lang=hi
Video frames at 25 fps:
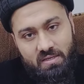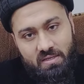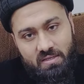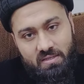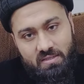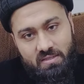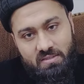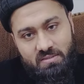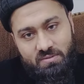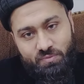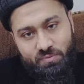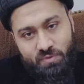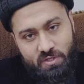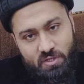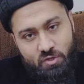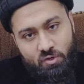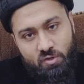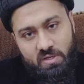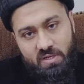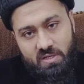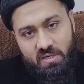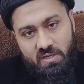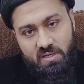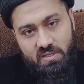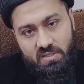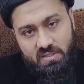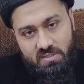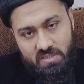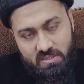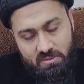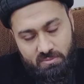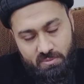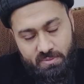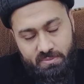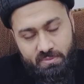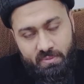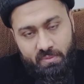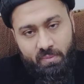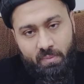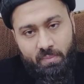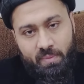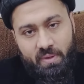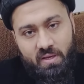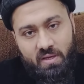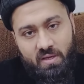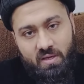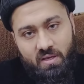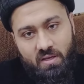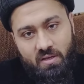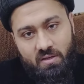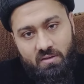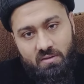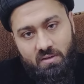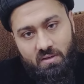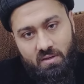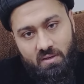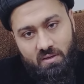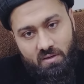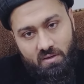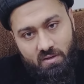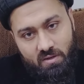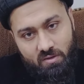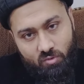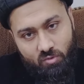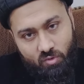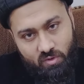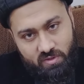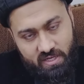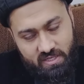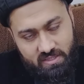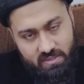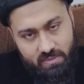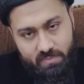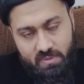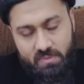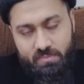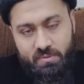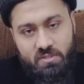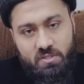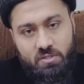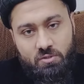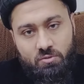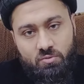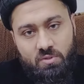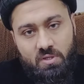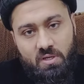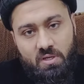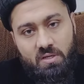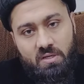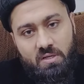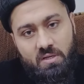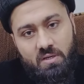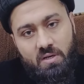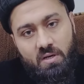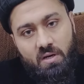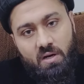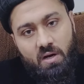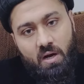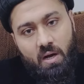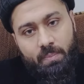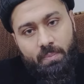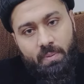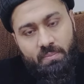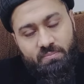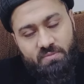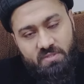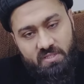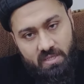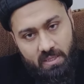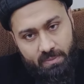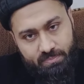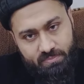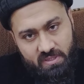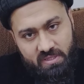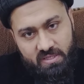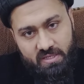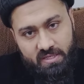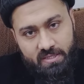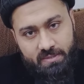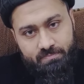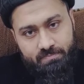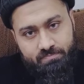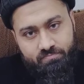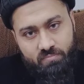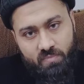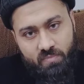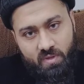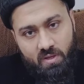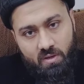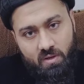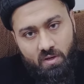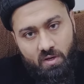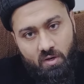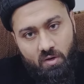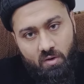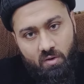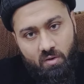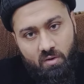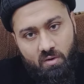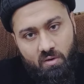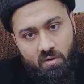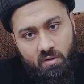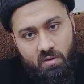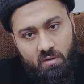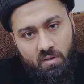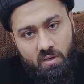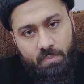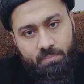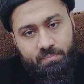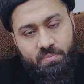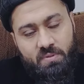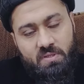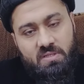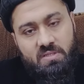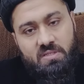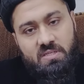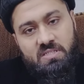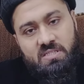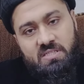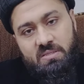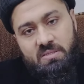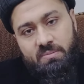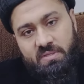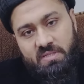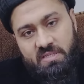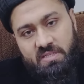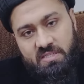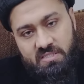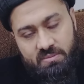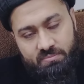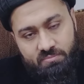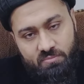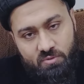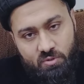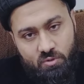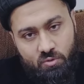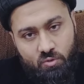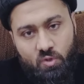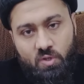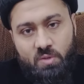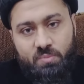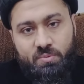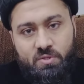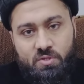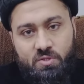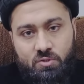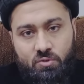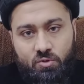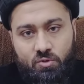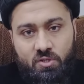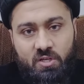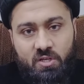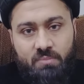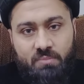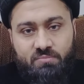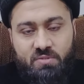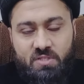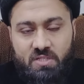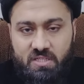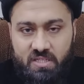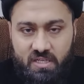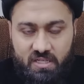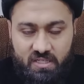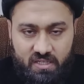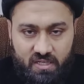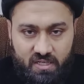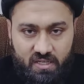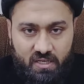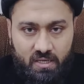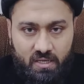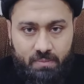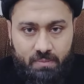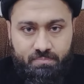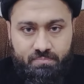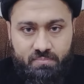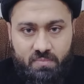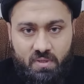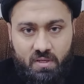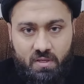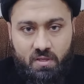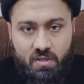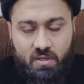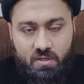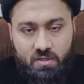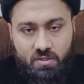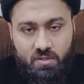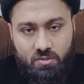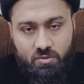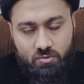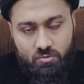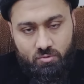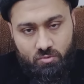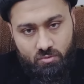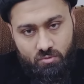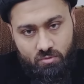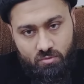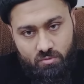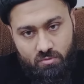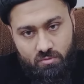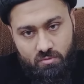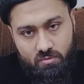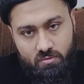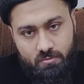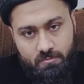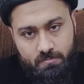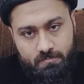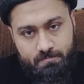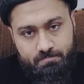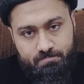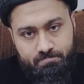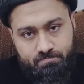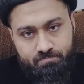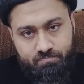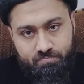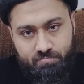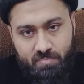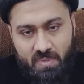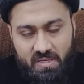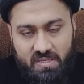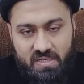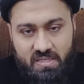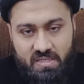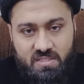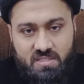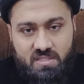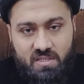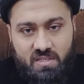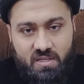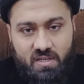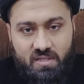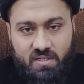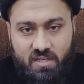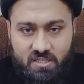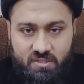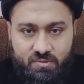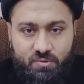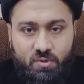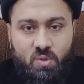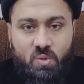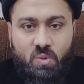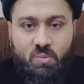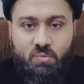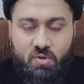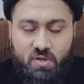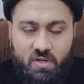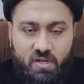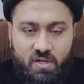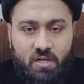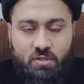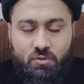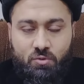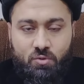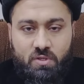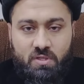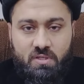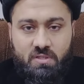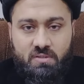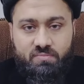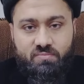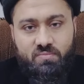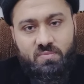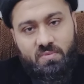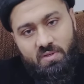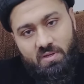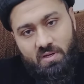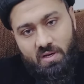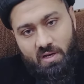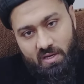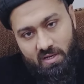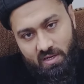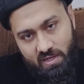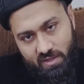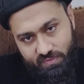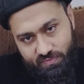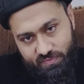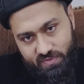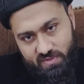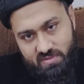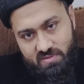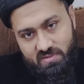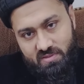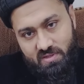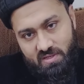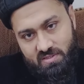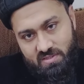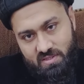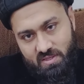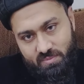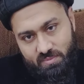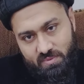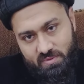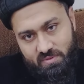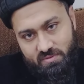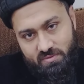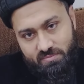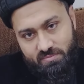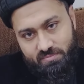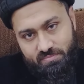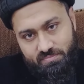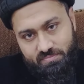इस वीडियो के डिस्क्रिप्शन में मैं कॉन्टैक्ट नंबर भी दे दूँगा आप हमसे रबता करें और अपनी किसी भी किस्म की कोई भी स्टोरी हमसे शेयर करें आप तो बाकी इंशाल्लाह नेक्स्ट वीडियो में मुलाकात होगी अल्लाह हाफिज़ अस्सलाम वालेकुम